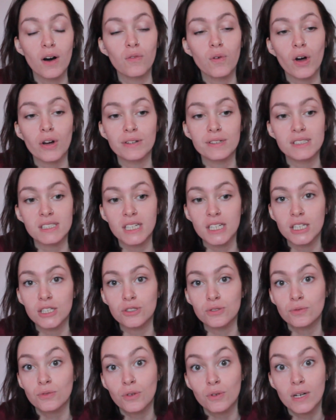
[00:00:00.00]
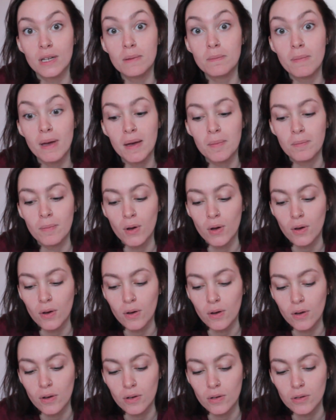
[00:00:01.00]
à avoir une sélection dans les mêmes,
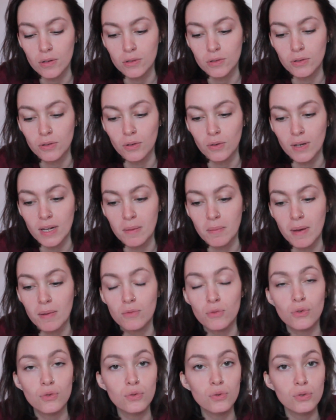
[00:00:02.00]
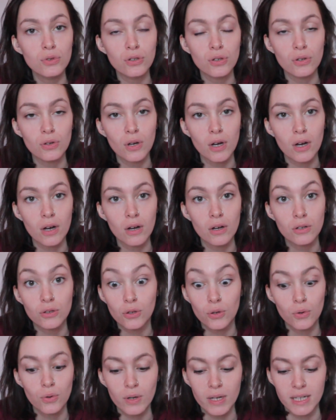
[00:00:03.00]
euh, dans les mêmes goûts euh,
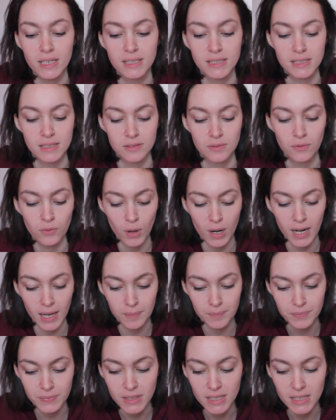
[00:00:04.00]
que, Aurélie. Voilà.